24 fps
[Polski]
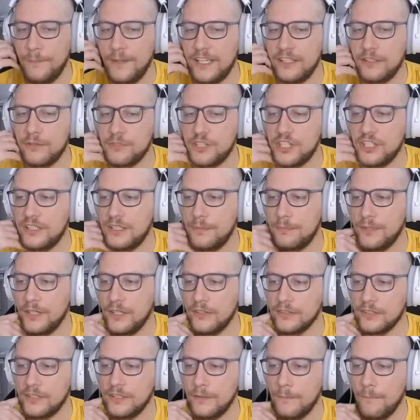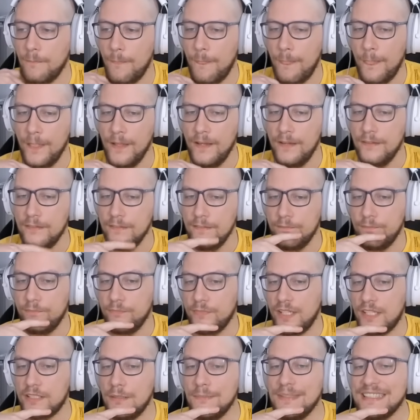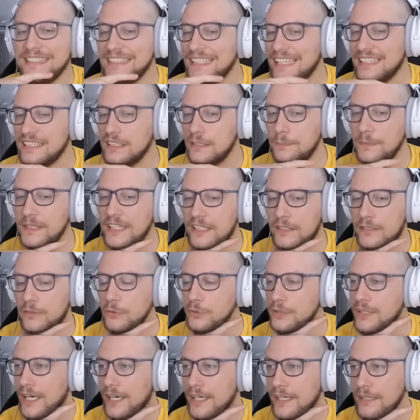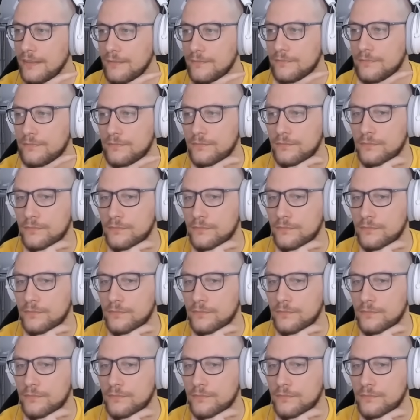Wymienią się te pionki. Natomiast jak zbiję tutaj,